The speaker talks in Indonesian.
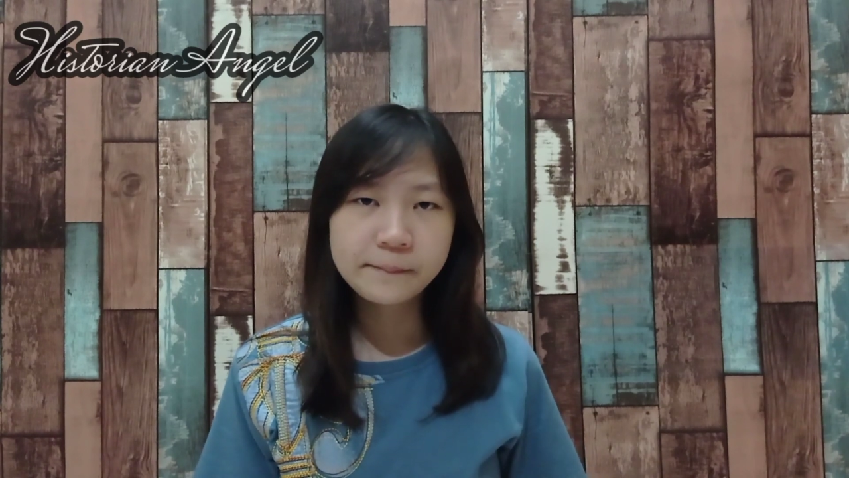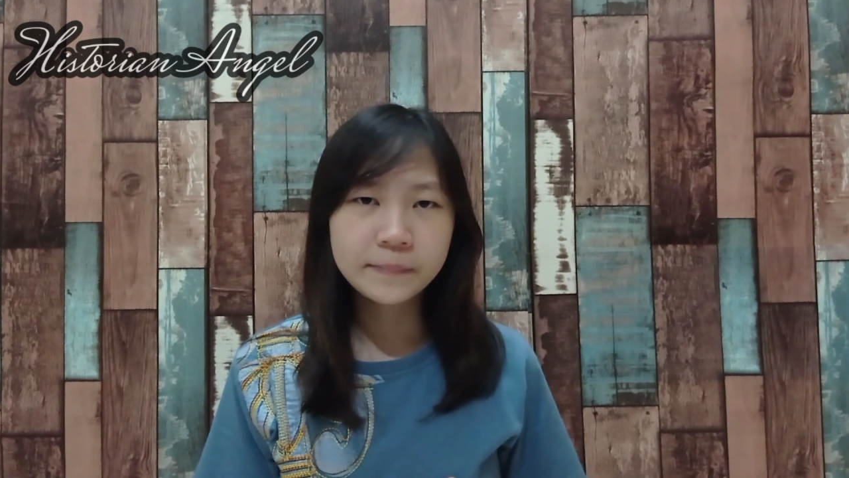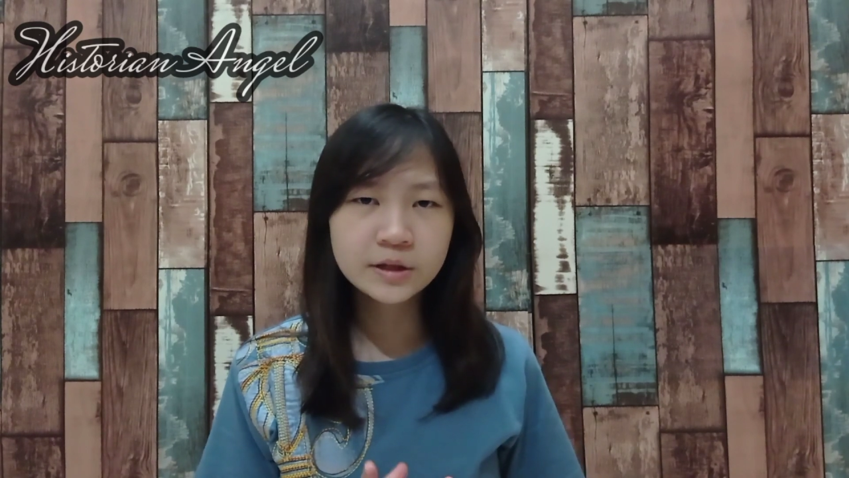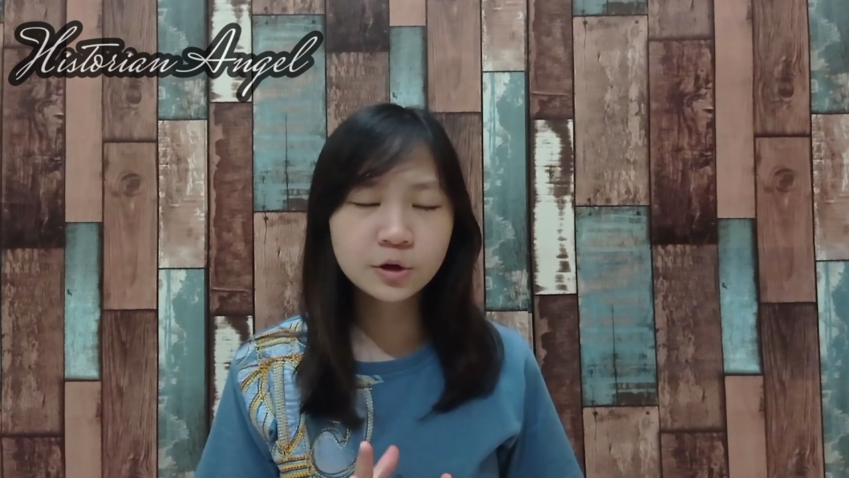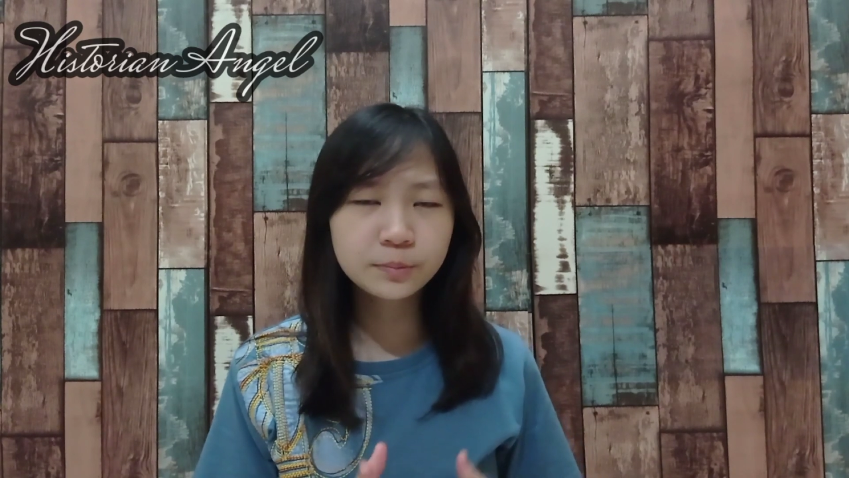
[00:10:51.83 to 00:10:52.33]

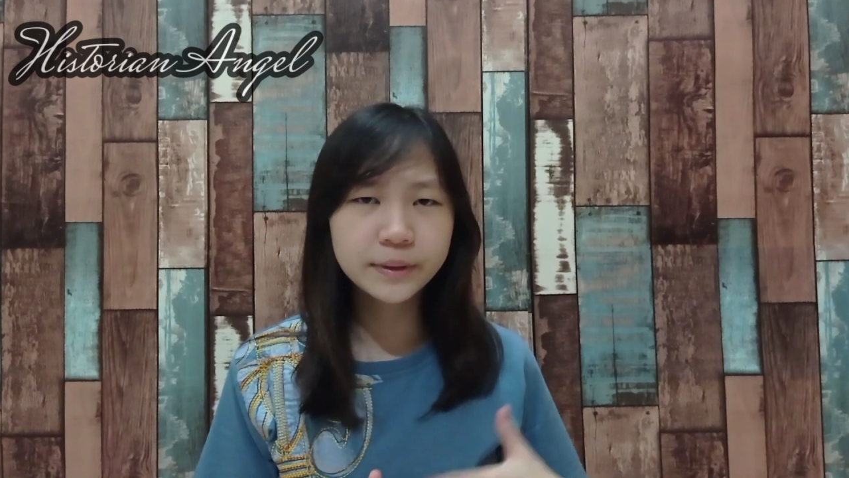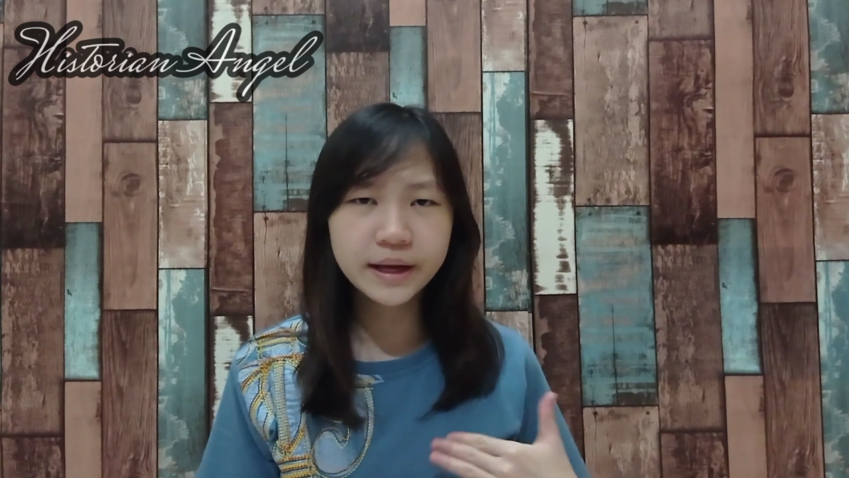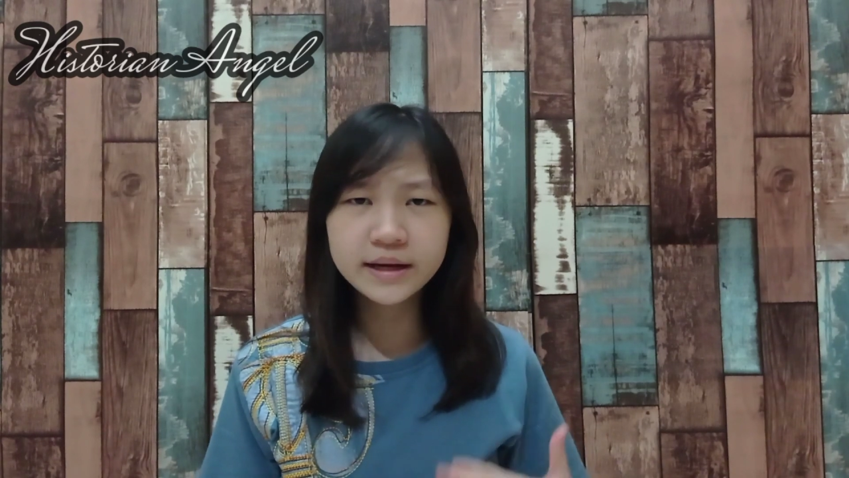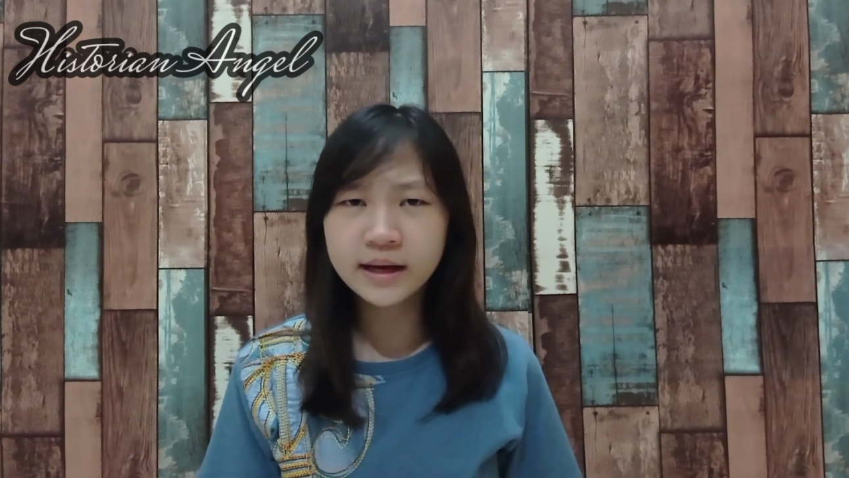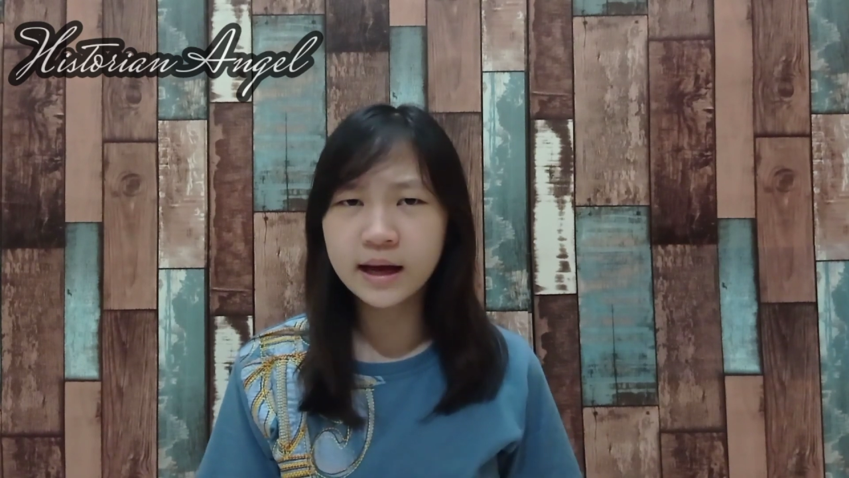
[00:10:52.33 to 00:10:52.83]
Menurut
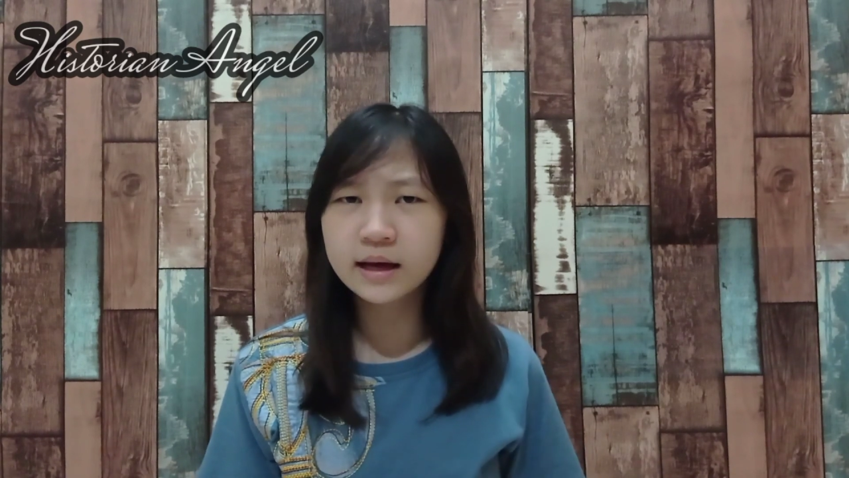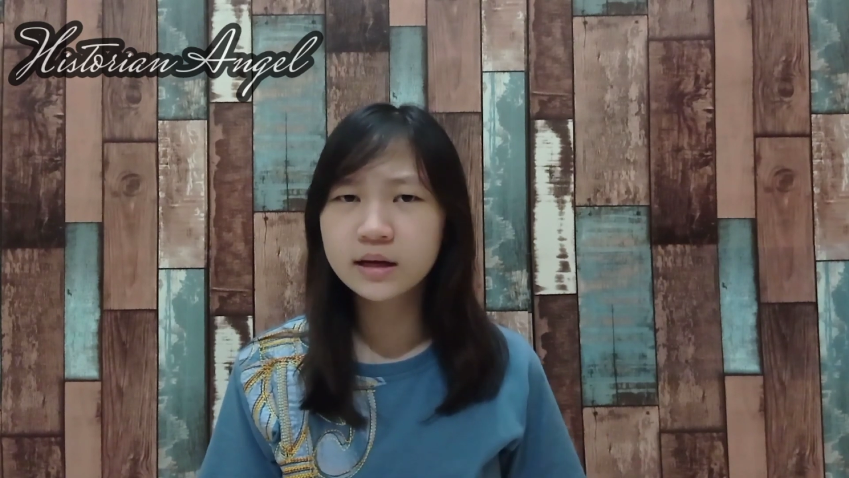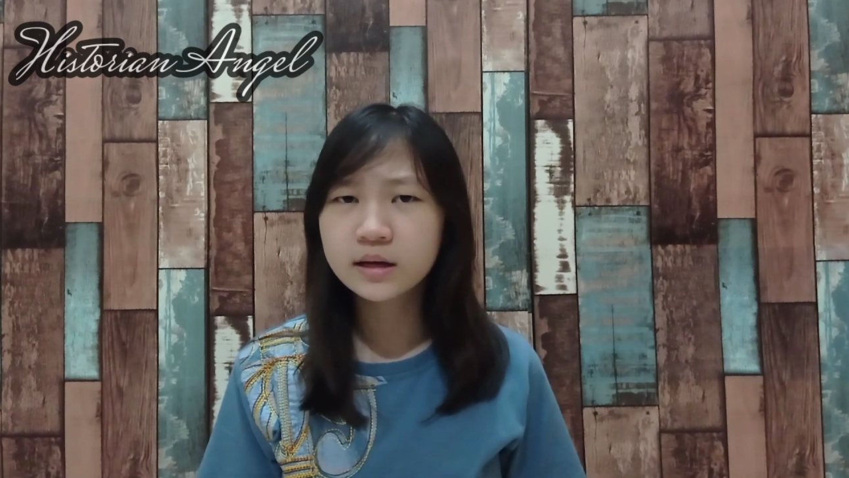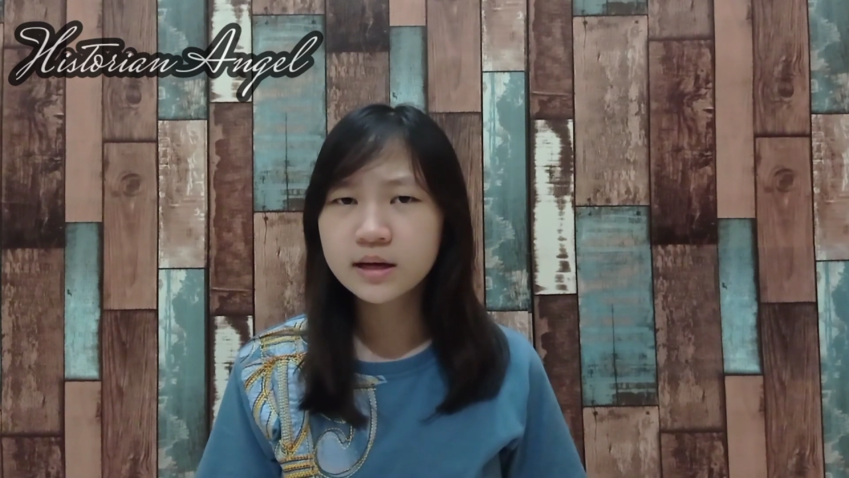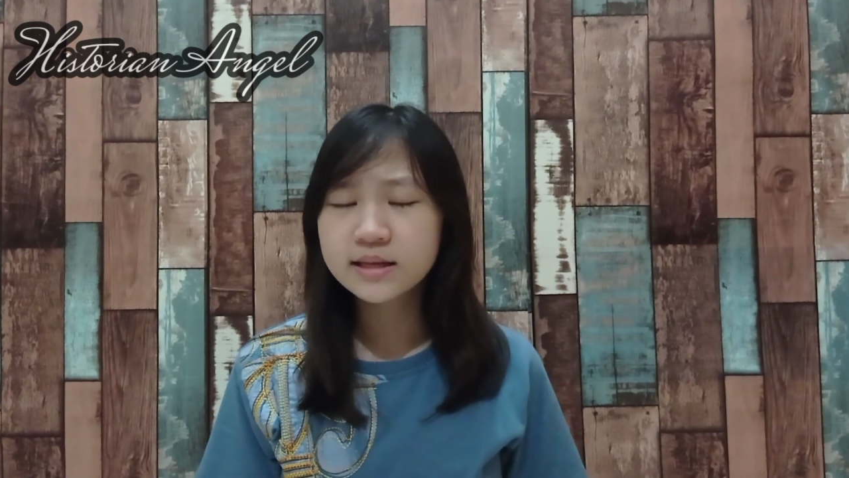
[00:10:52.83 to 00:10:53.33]
mereka,
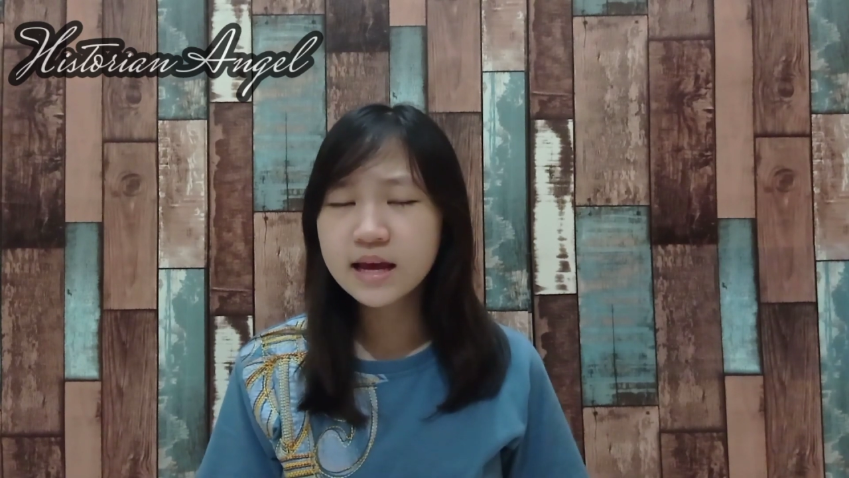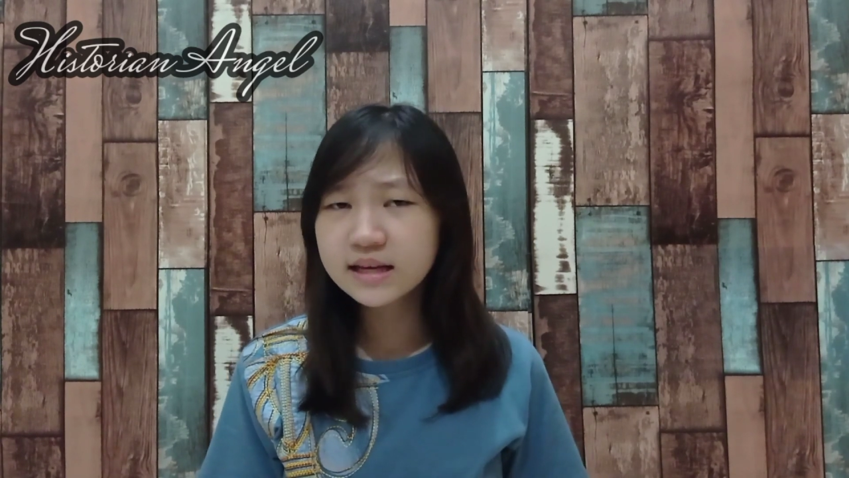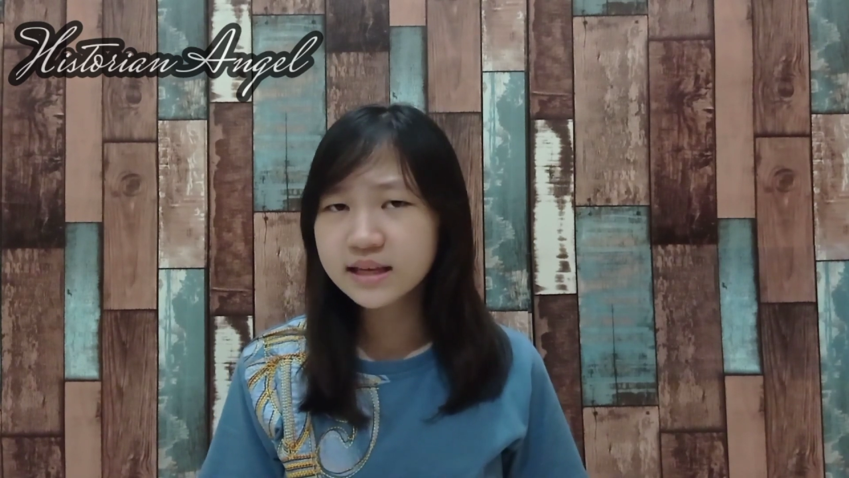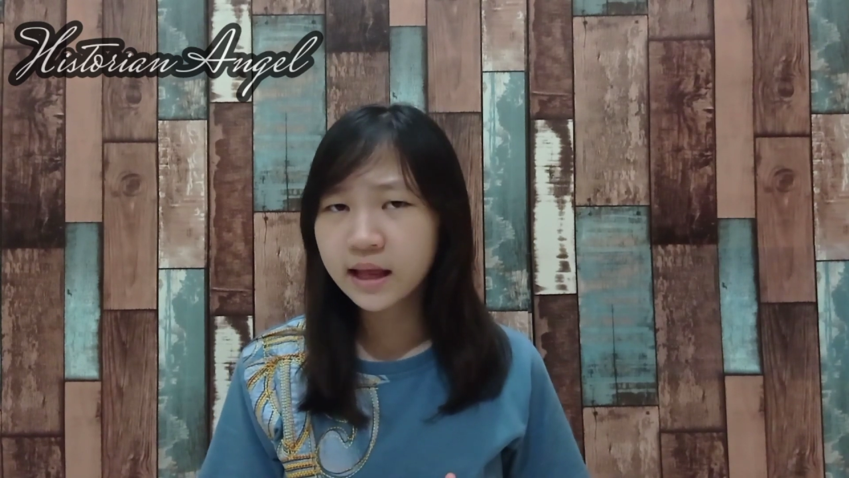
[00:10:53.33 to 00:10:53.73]
Genghis